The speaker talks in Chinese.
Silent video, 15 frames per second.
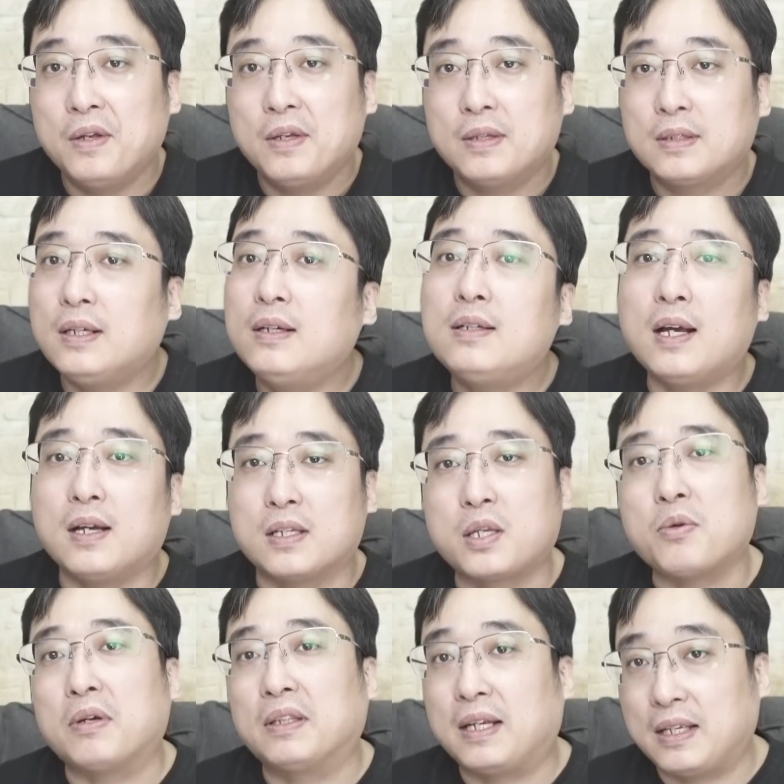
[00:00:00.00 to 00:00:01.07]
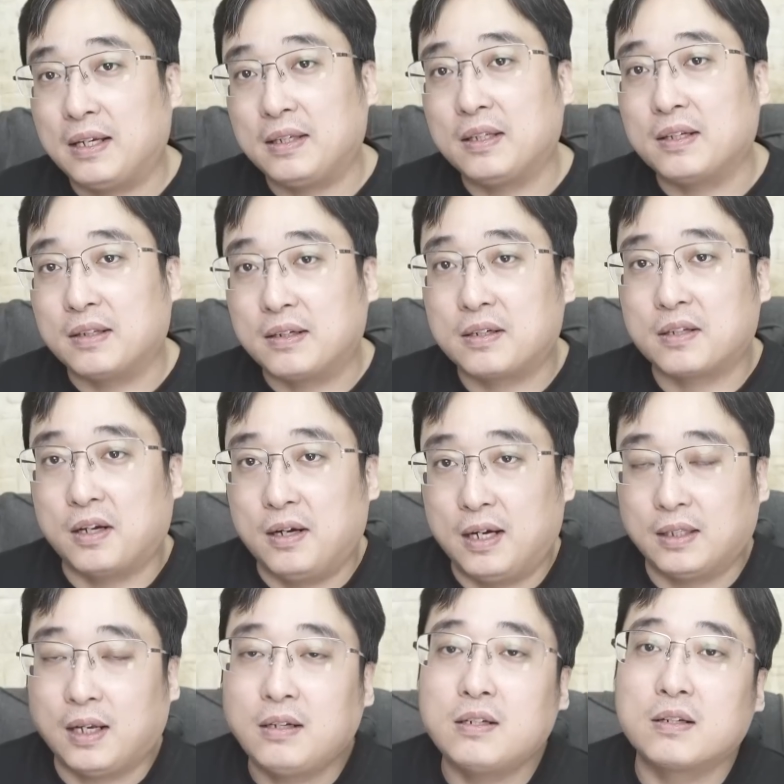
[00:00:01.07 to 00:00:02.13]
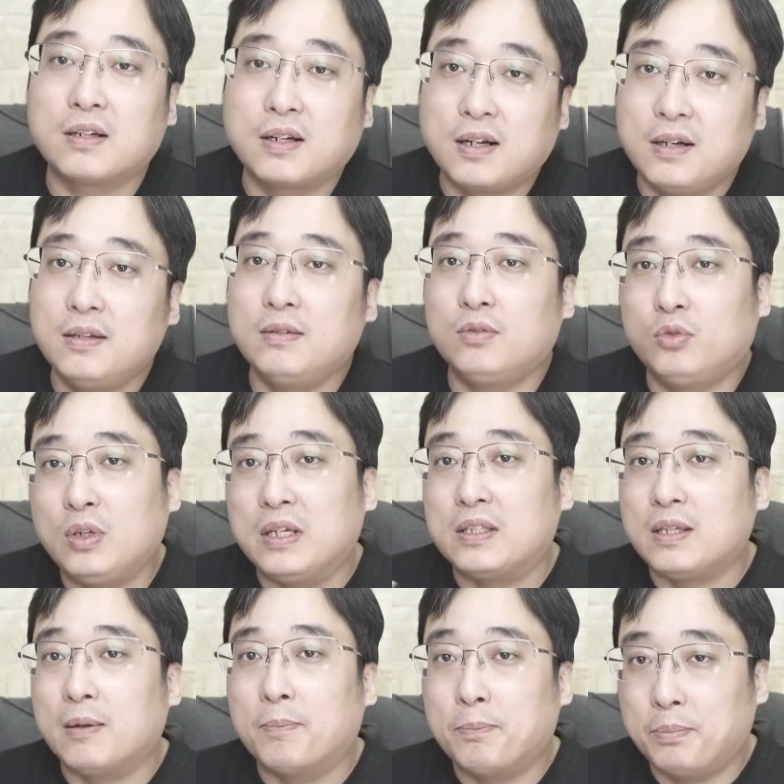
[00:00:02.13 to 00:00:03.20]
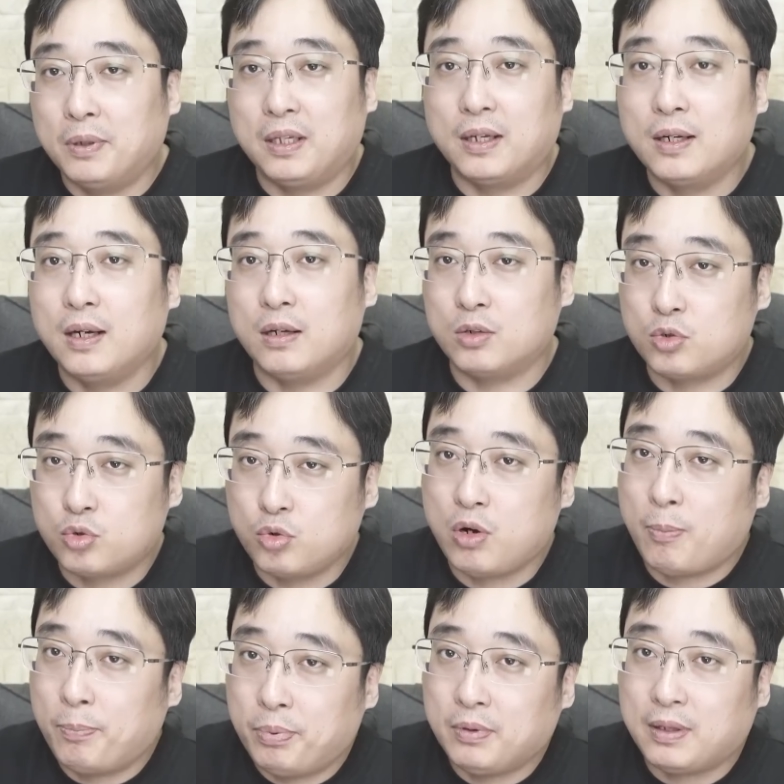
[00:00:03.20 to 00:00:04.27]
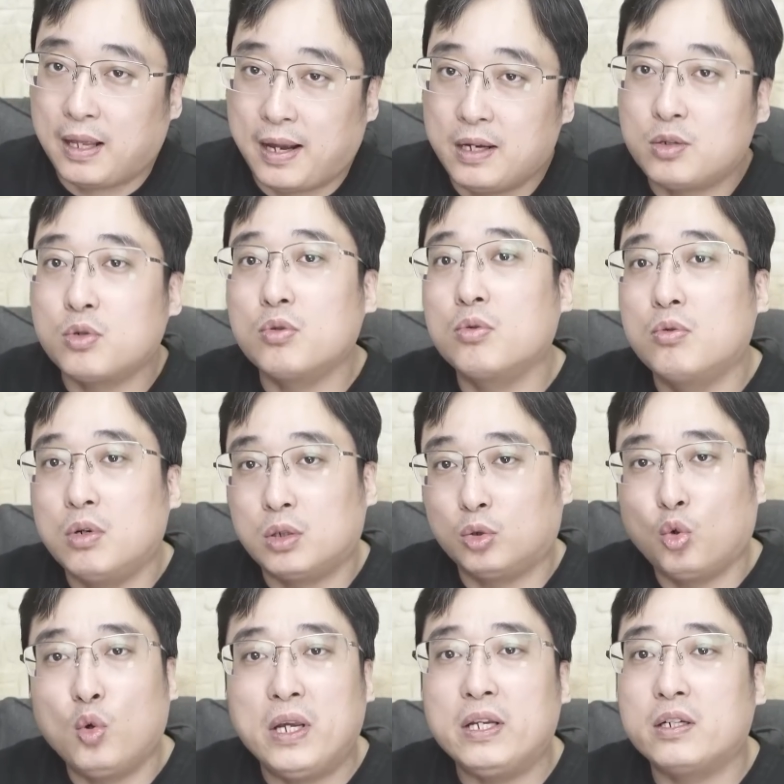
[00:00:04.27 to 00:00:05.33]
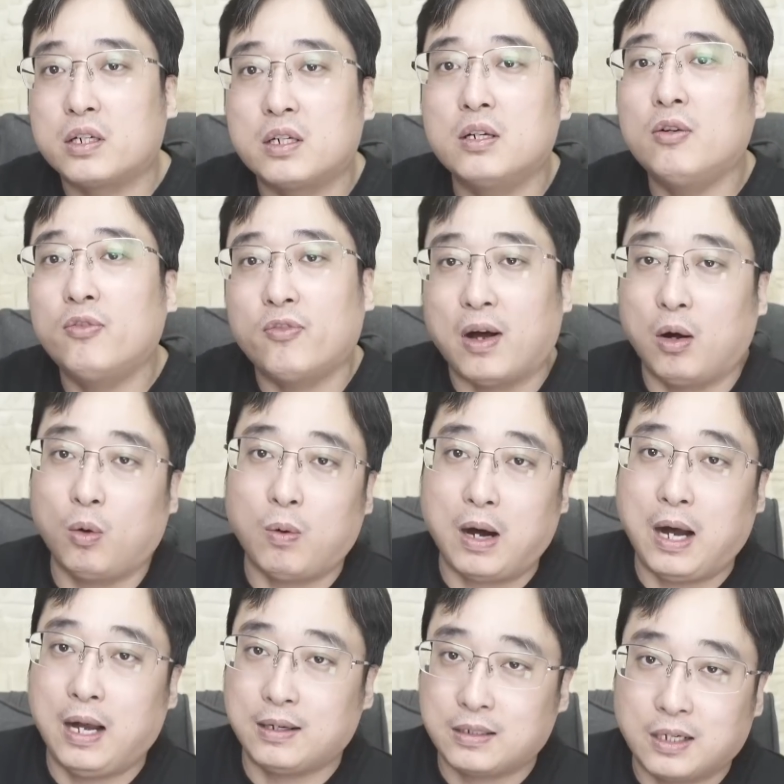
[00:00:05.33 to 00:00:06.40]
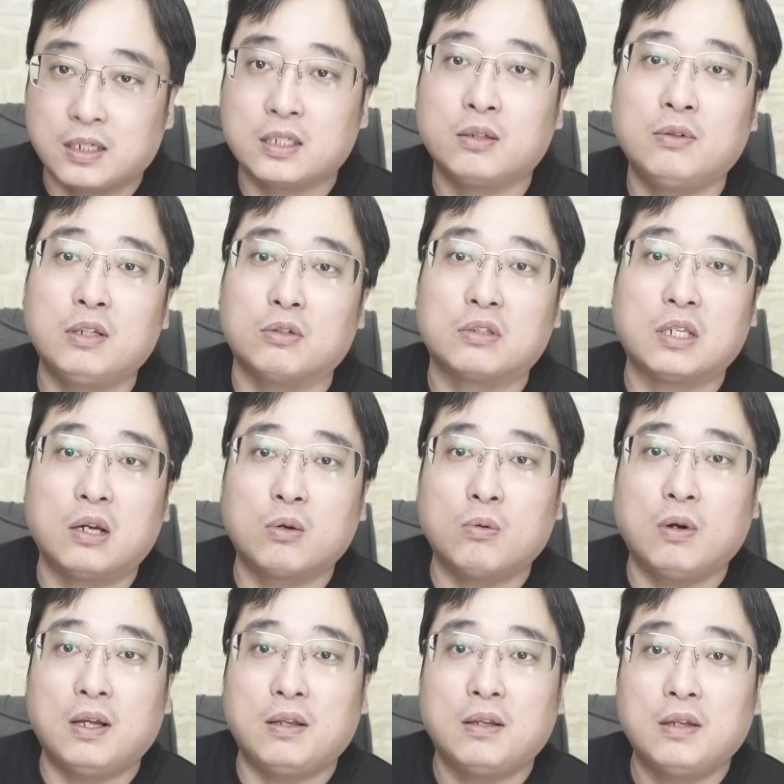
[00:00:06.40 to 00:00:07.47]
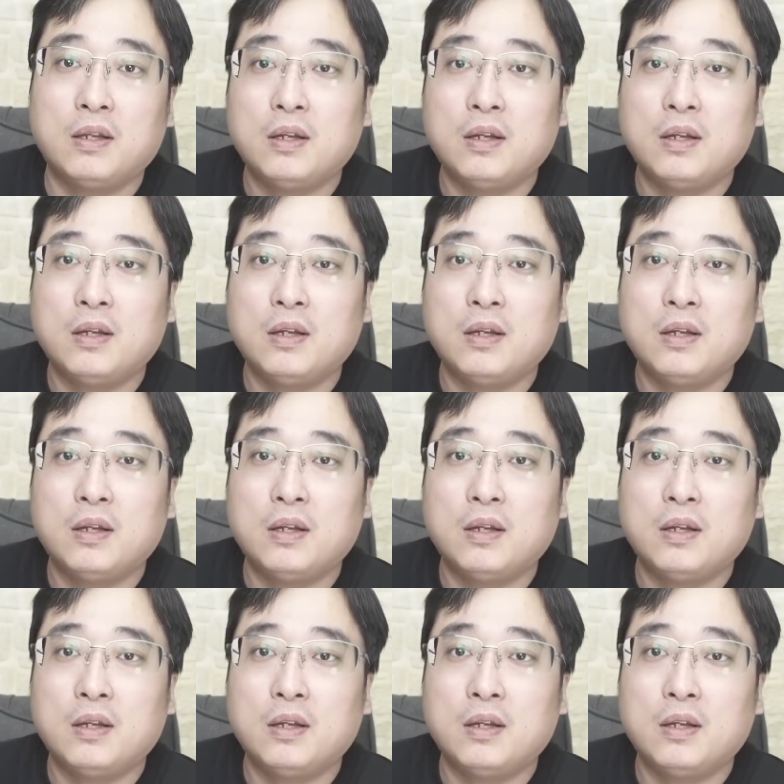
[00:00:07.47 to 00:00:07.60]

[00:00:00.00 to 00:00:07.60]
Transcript: 其实这个新闻大家一定得知道啊，它是跟最近布林肯说不来中国推迟访华这个新闻有相关。